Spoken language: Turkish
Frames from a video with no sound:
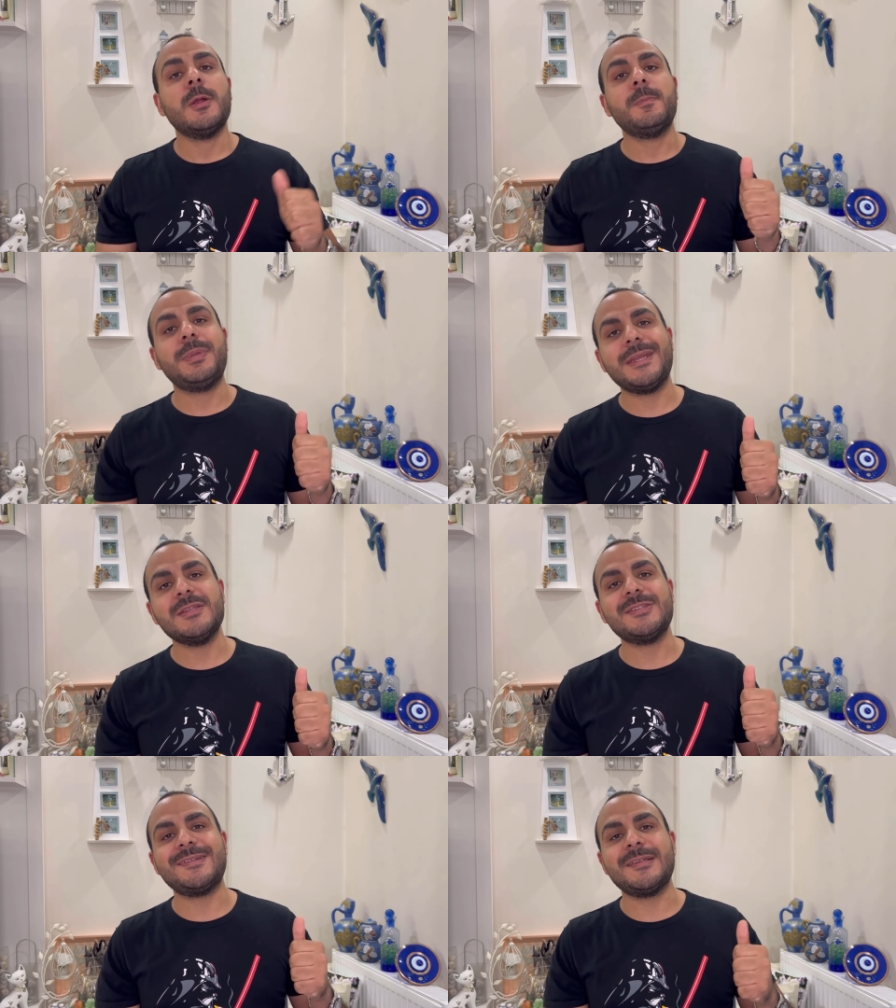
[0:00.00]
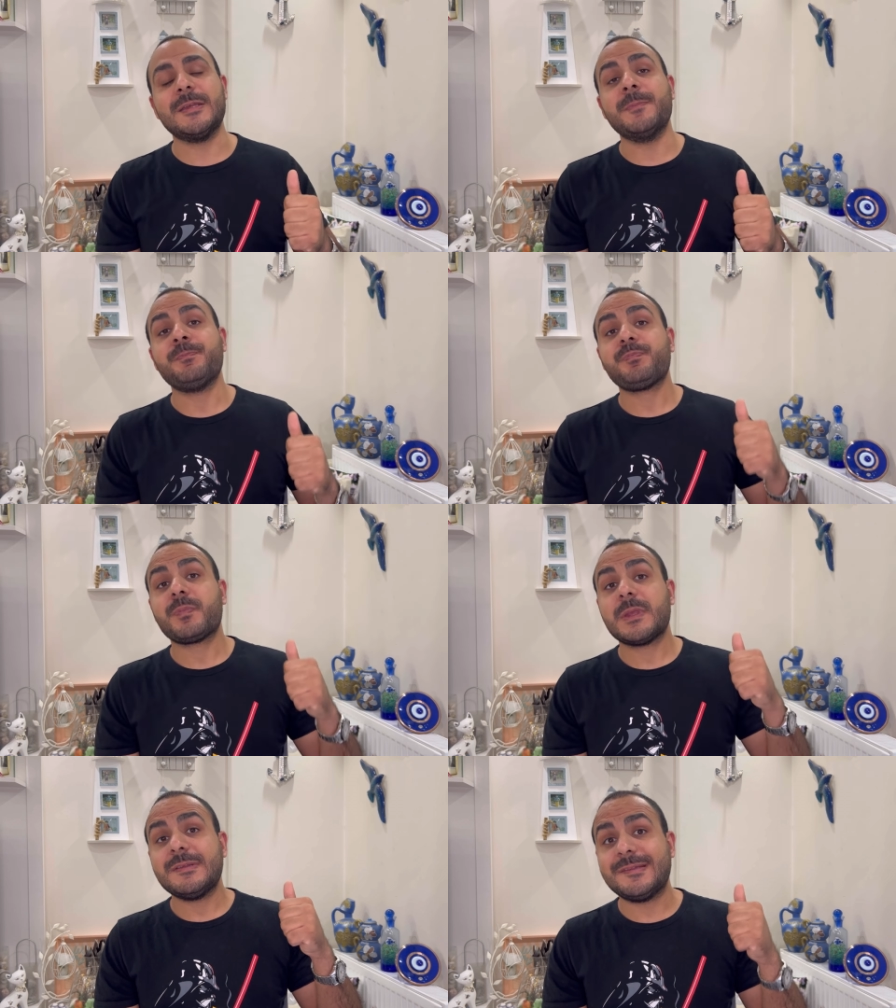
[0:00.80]
Birincisi
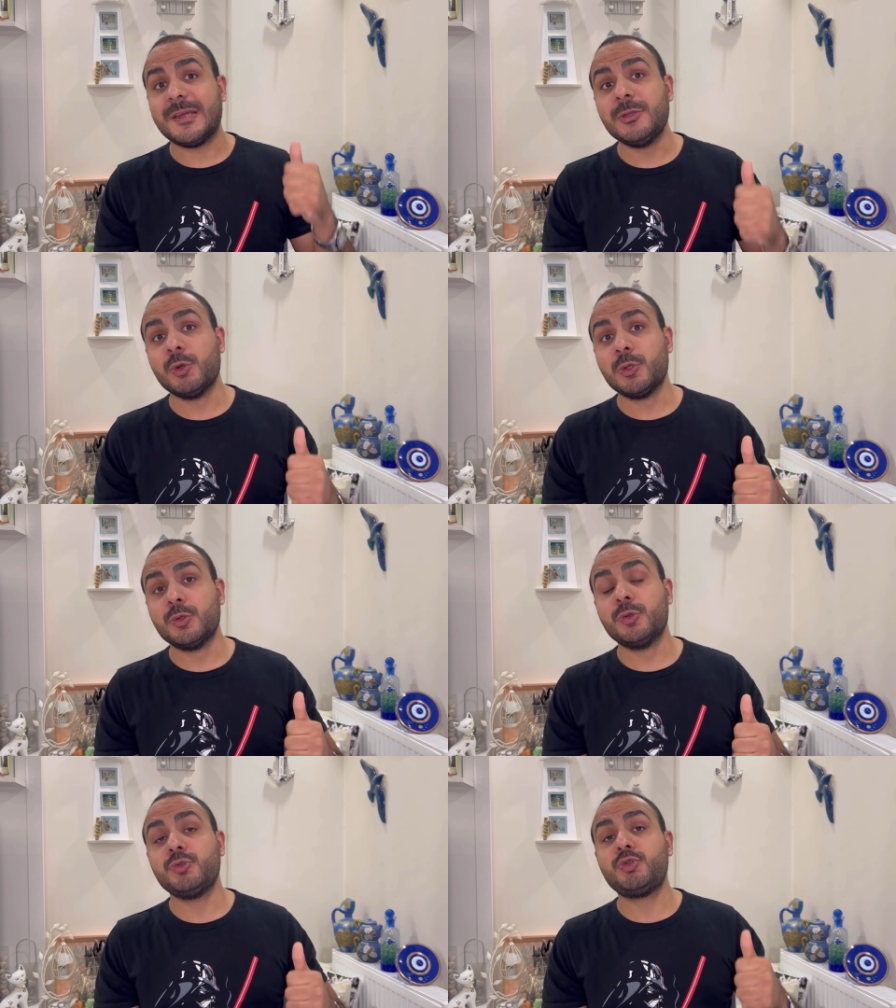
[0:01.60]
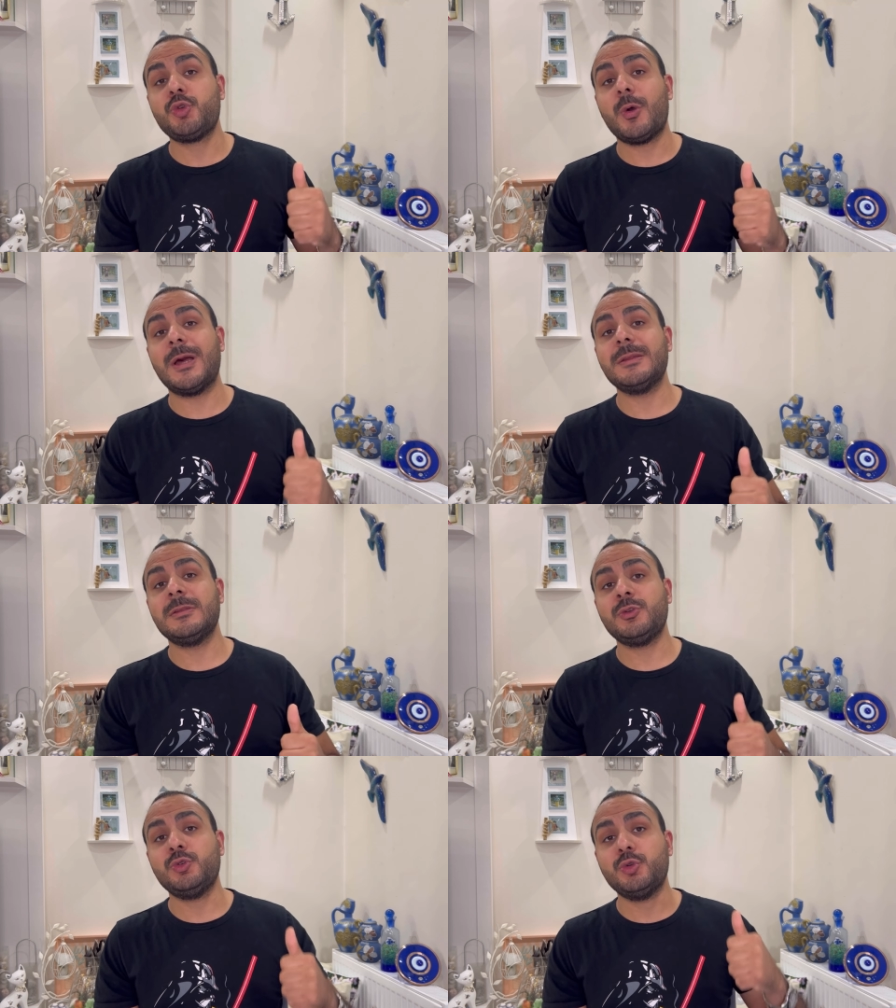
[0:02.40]
Zaniolo'nun şu an
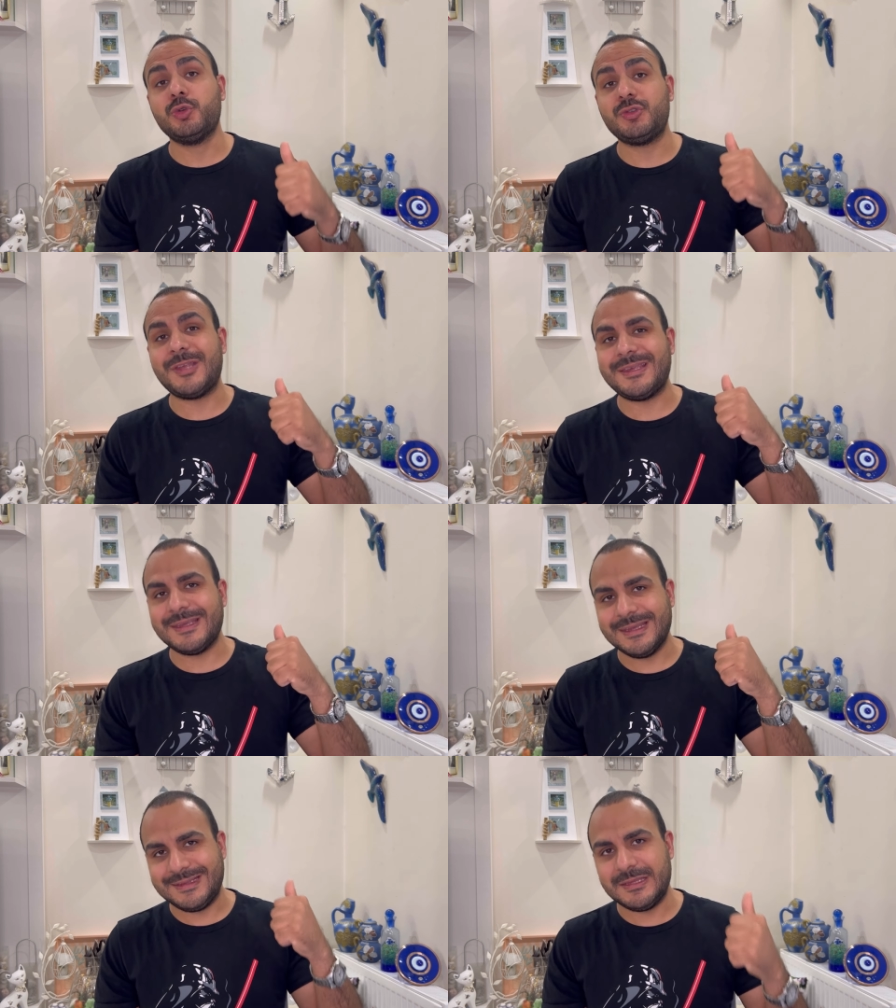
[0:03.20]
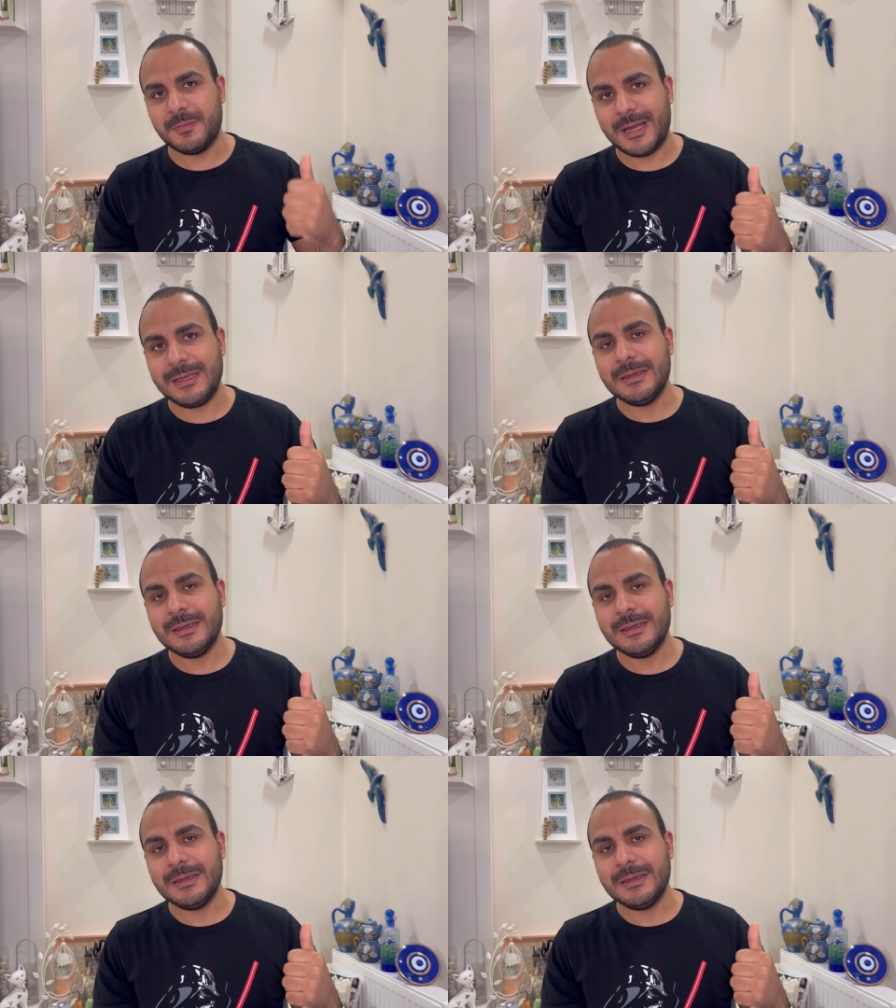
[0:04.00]
yüksek ihtimal